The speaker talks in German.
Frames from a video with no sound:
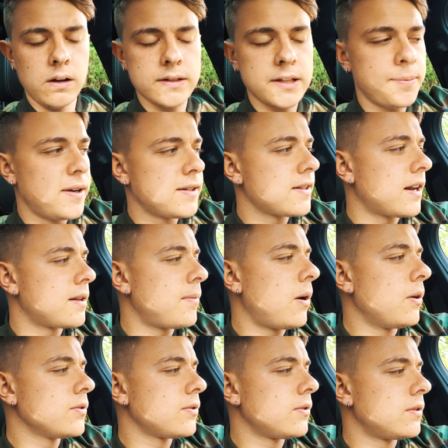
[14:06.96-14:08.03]
Leute, ich bin jetzt gerade im
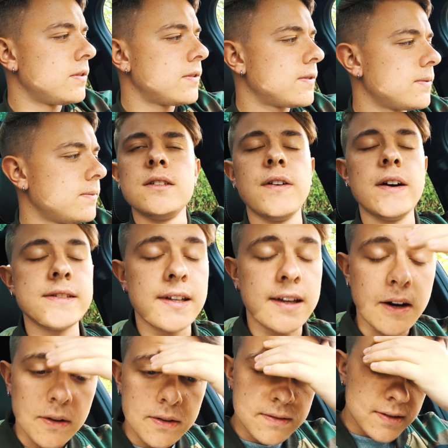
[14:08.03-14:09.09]
Auto und ich weiß nicht
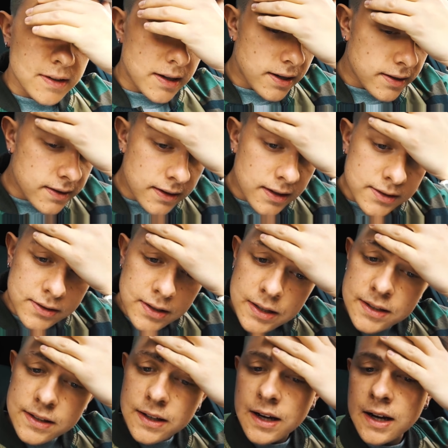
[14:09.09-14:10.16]
genau, Denise und
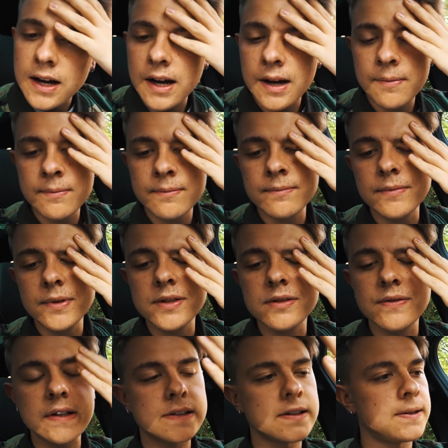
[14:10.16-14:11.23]
ich, ähm,
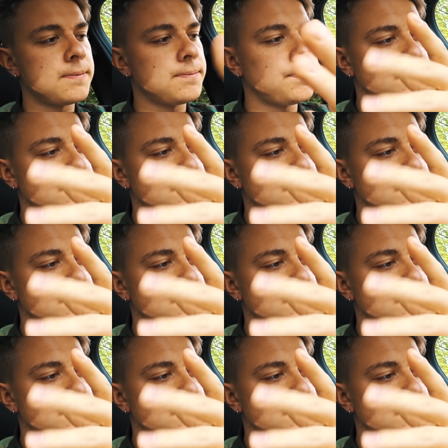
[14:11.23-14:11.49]
beziehungsweise,